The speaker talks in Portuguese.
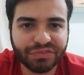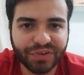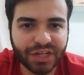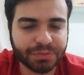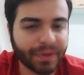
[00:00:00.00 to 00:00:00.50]

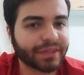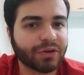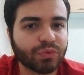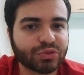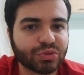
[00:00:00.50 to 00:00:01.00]
frente para estar
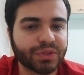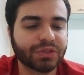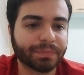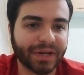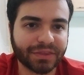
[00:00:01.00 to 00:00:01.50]
tá
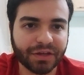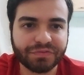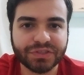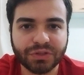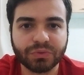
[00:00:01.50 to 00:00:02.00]
construindo, para ter a
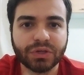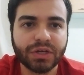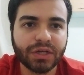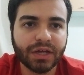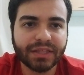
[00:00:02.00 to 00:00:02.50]
visão
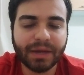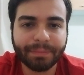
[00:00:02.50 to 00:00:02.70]
da